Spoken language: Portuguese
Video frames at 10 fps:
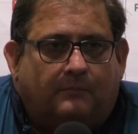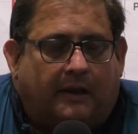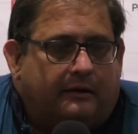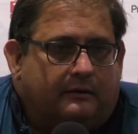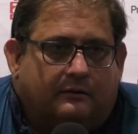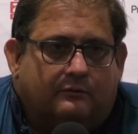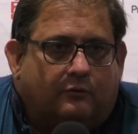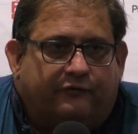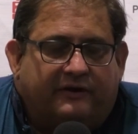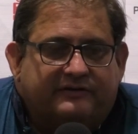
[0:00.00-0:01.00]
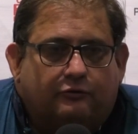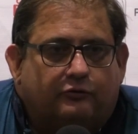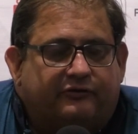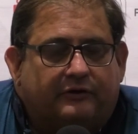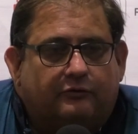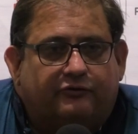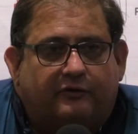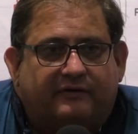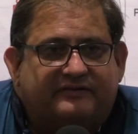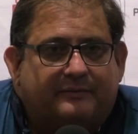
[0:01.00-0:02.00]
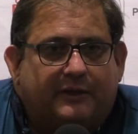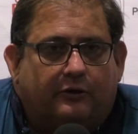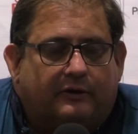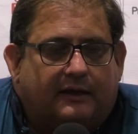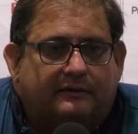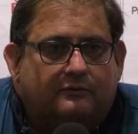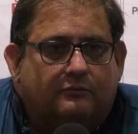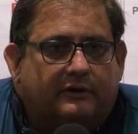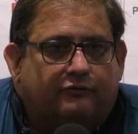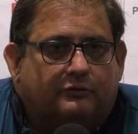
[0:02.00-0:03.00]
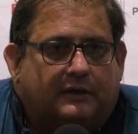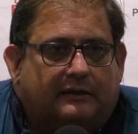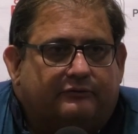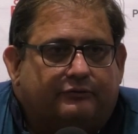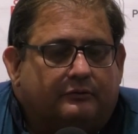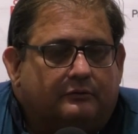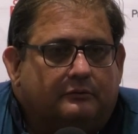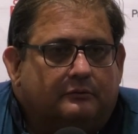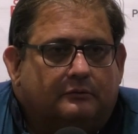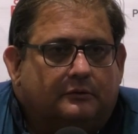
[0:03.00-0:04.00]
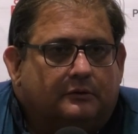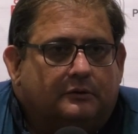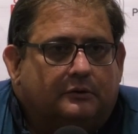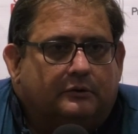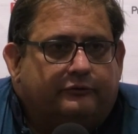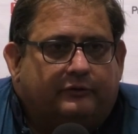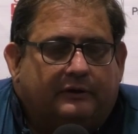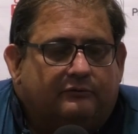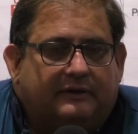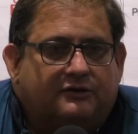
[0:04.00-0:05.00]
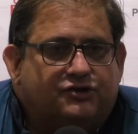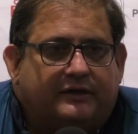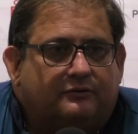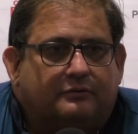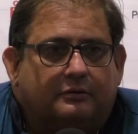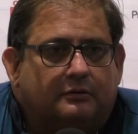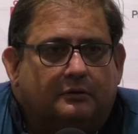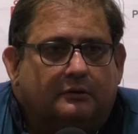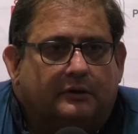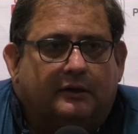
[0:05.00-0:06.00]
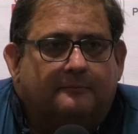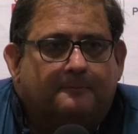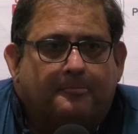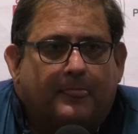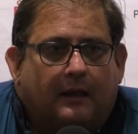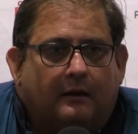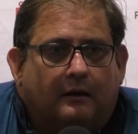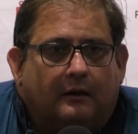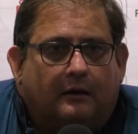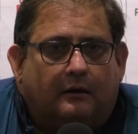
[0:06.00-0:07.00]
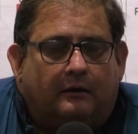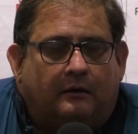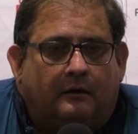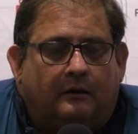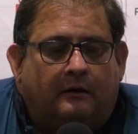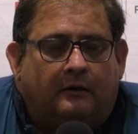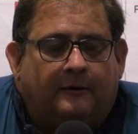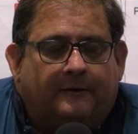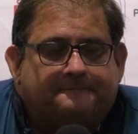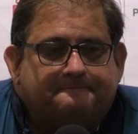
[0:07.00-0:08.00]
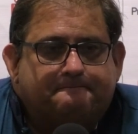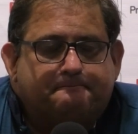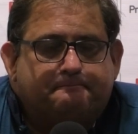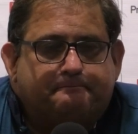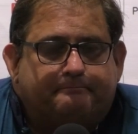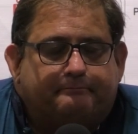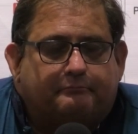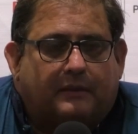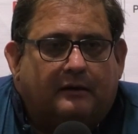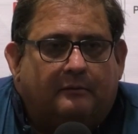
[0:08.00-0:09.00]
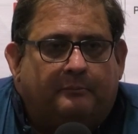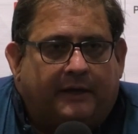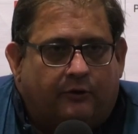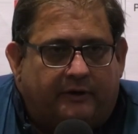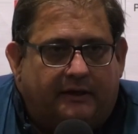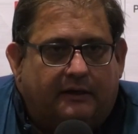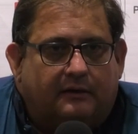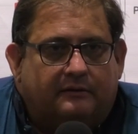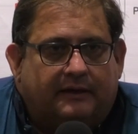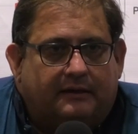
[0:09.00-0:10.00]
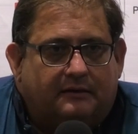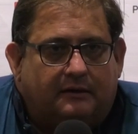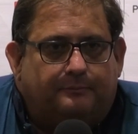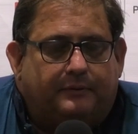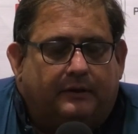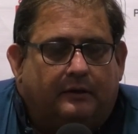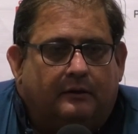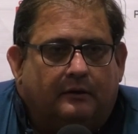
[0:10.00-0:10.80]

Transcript: A é, confiança do torcedor só vai ser melhorada com resultados. Isso aí não tem jeito. Né? E melhoria da equipe.